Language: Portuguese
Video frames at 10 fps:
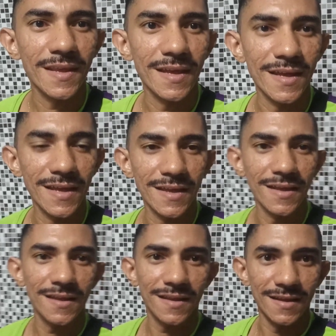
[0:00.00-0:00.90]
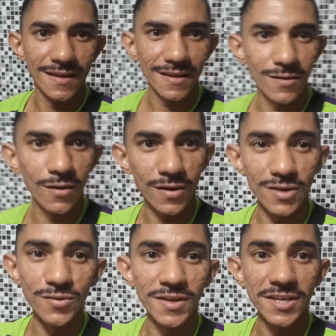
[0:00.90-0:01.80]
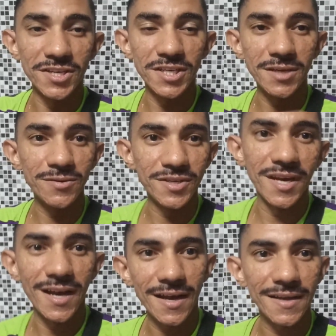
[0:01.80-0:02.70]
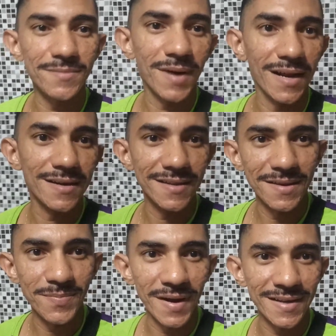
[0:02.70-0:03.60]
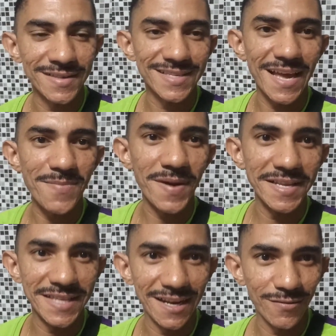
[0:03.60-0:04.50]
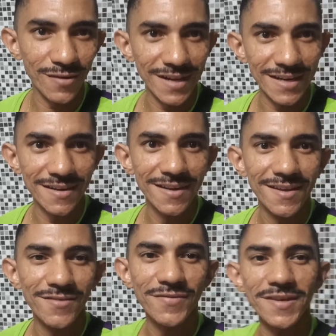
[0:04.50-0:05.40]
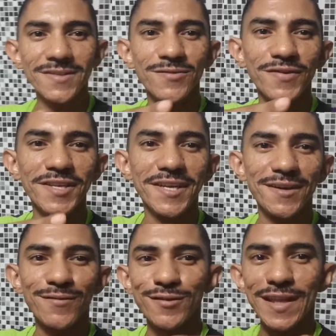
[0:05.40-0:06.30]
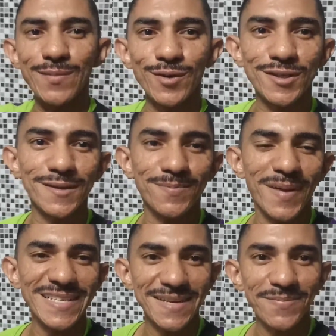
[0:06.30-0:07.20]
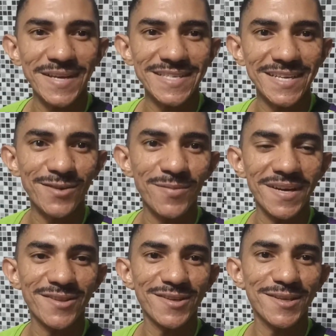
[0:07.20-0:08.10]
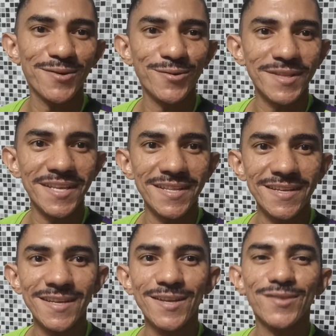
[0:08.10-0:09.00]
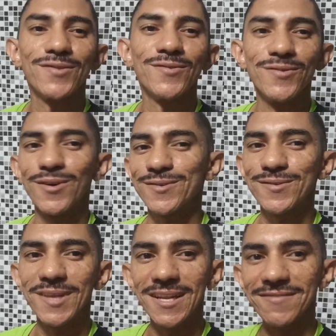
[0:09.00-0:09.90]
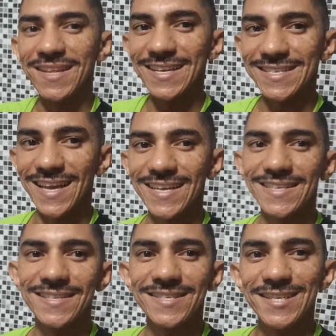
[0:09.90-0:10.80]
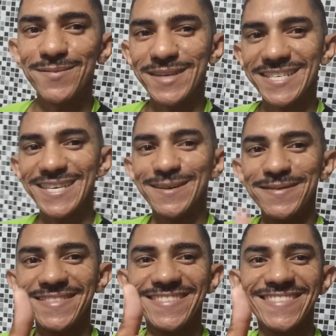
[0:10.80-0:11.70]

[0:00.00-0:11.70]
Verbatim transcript: é, é, colocando o recheio e já embalando aí para sair para entrega, viu galera? Fique no vídeo aí que eu vou estar tá mostrando passo a passo aí como é a nossa rotina no nosso delivery de açaí. Chama, chama!